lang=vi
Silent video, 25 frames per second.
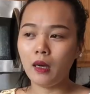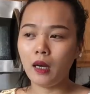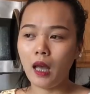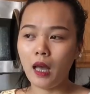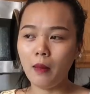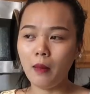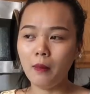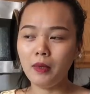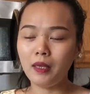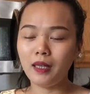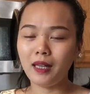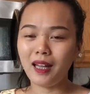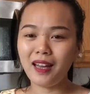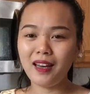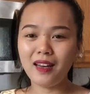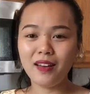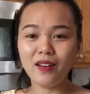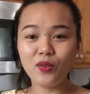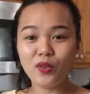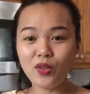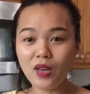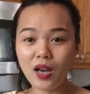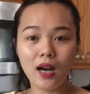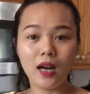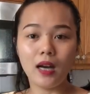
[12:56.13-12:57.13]
hễ mình thấy
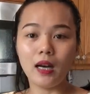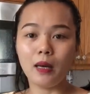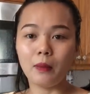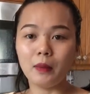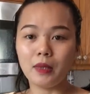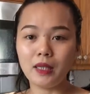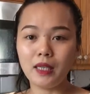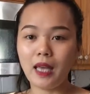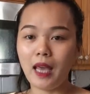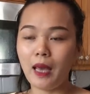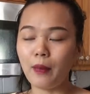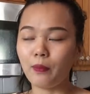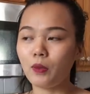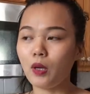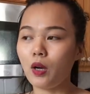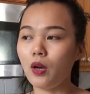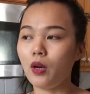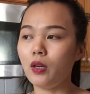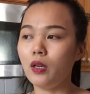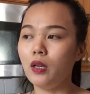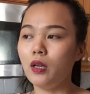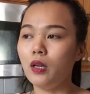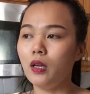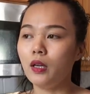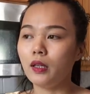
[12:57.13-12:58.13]
nó dơ là mình dẹp
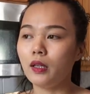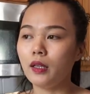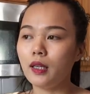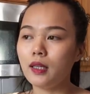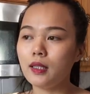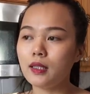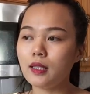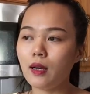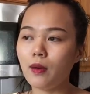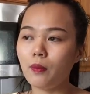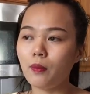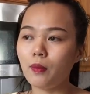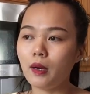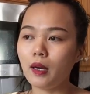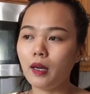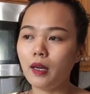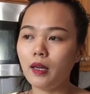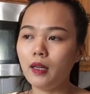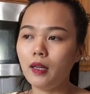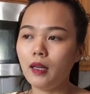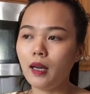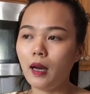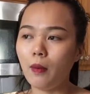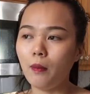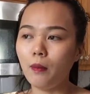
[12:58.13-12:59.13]
thôi. Cái xong
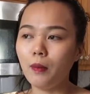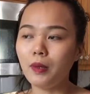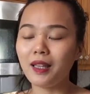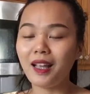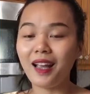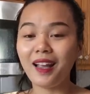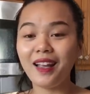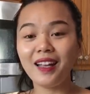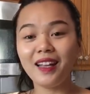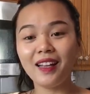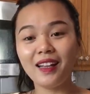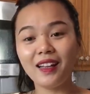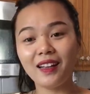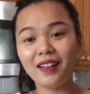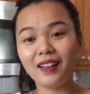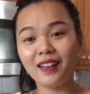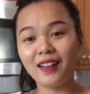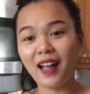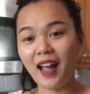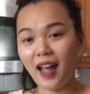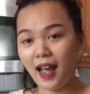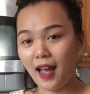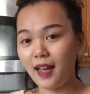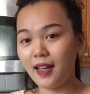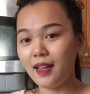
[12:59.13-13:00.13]
cái ổng mới thấy
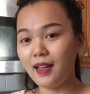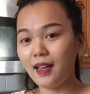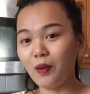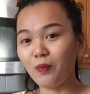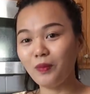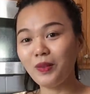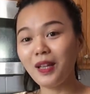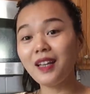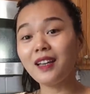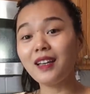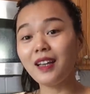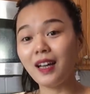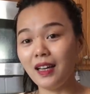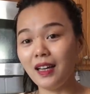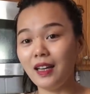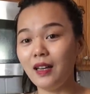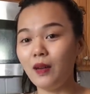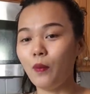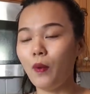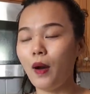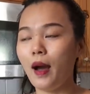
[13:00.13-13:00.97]
ngại, ổng thấy kỳ